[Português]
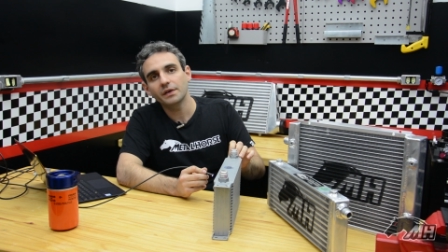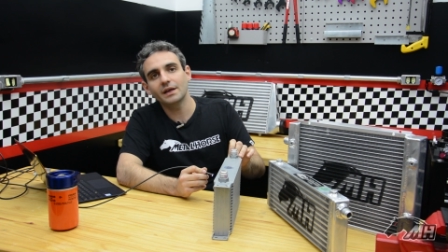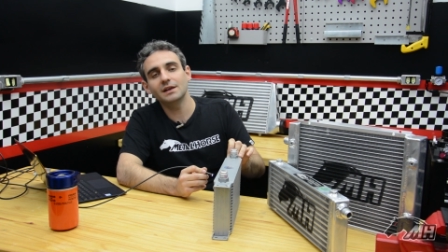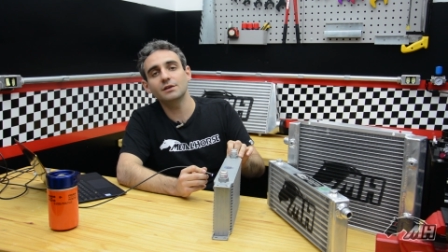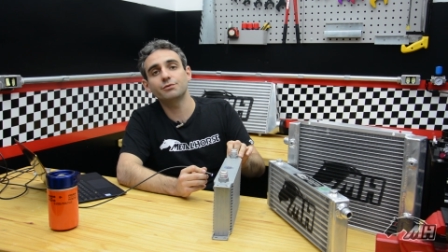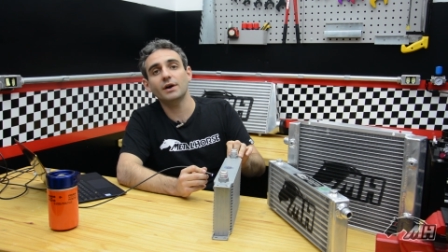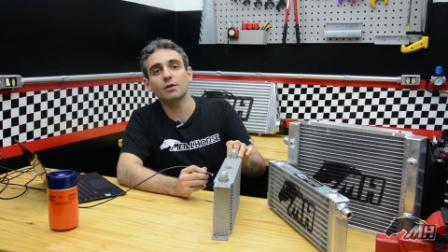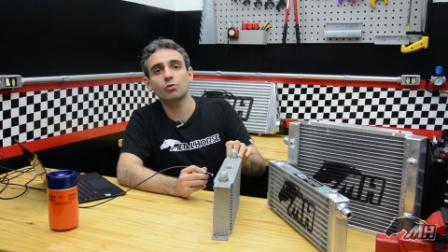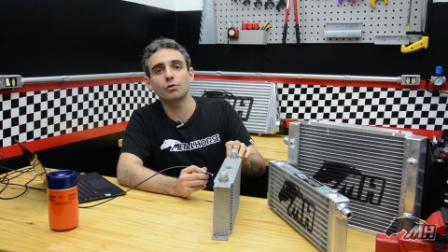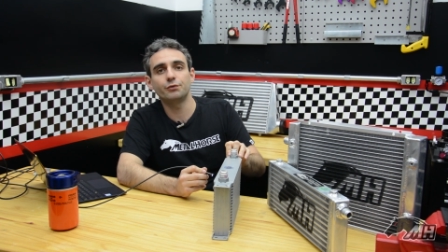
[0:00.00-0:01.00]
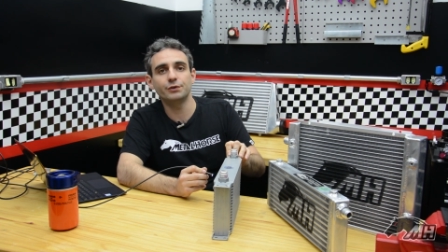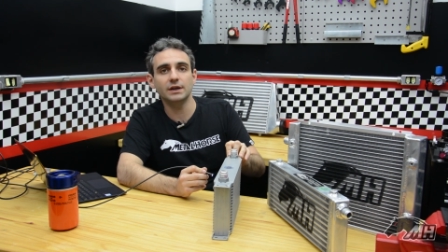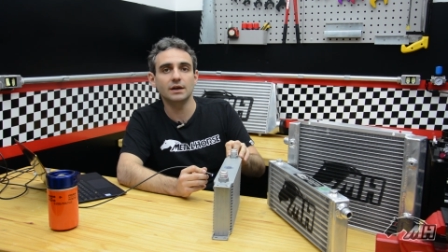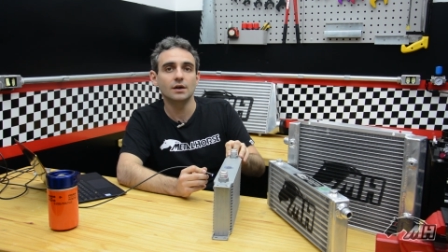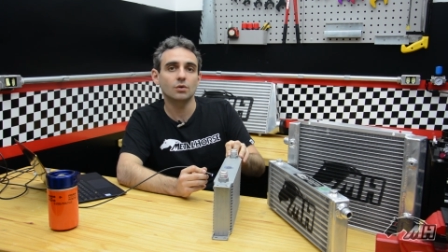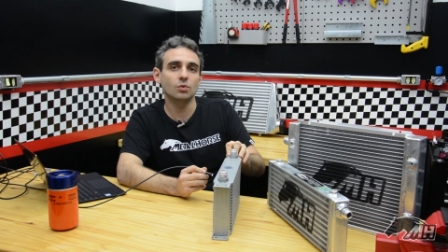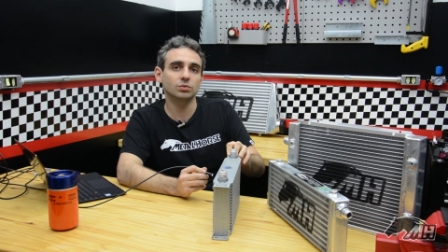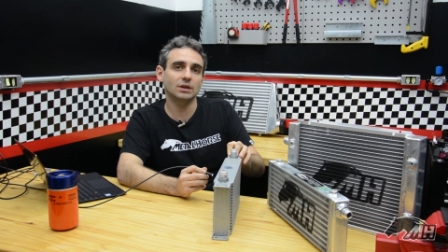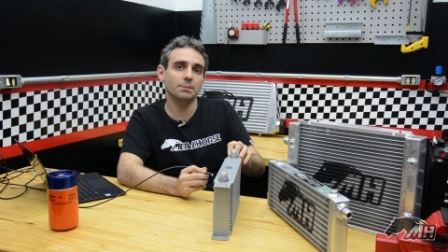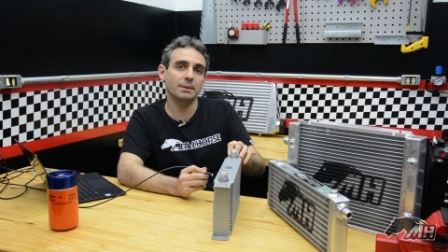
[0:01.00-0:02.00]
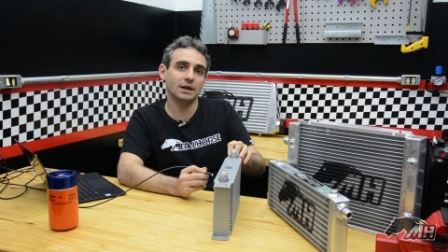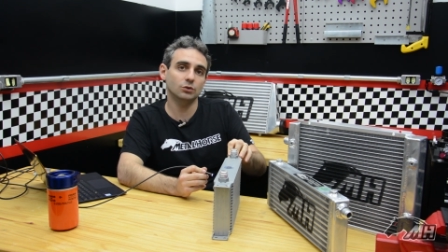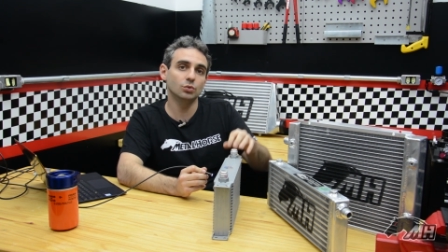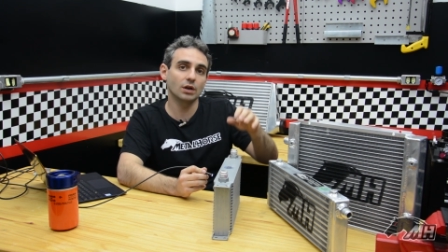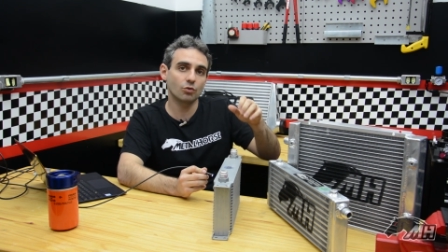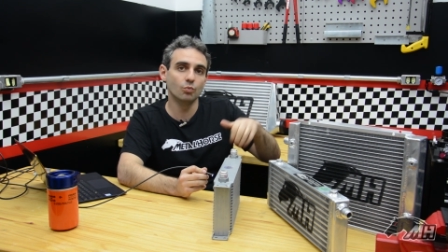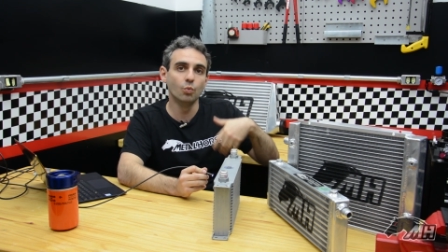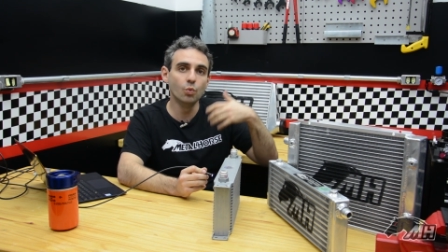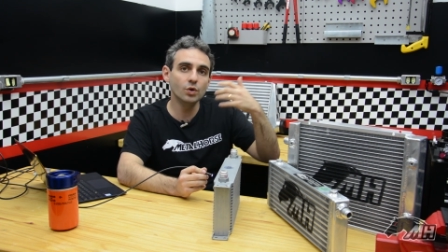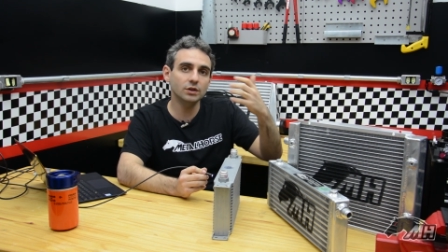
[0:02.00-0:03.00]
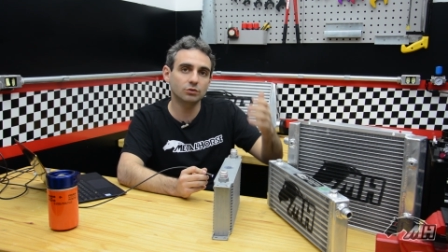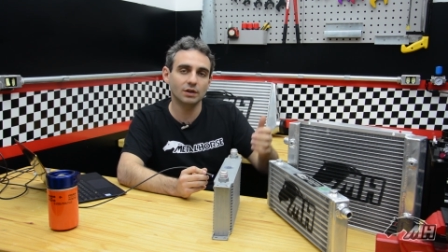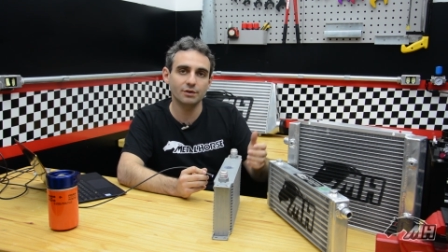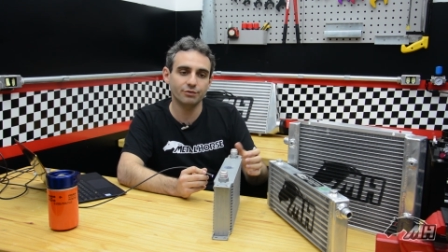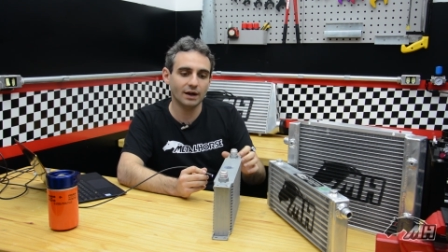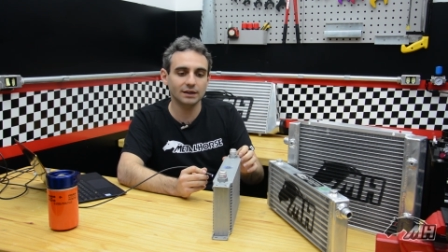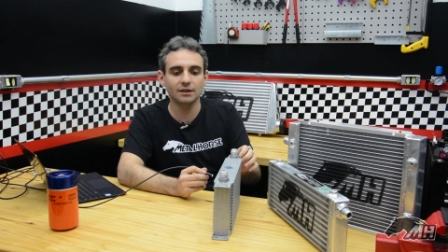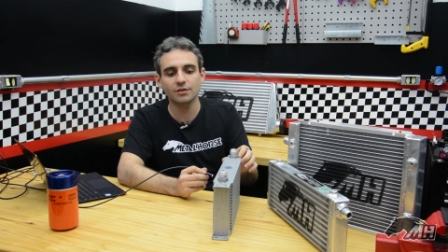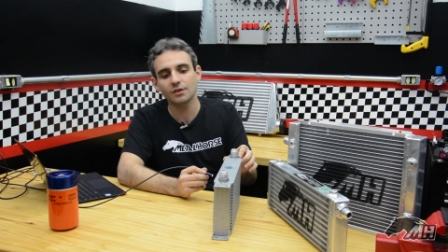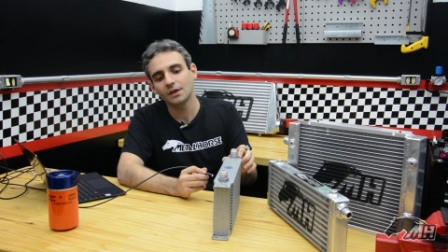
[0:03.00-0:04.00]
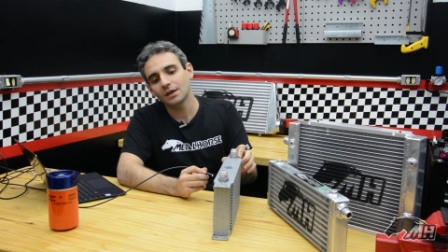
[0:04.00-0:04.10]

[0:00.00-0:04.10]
ele vai sofrer com temperaturas muito elevadas,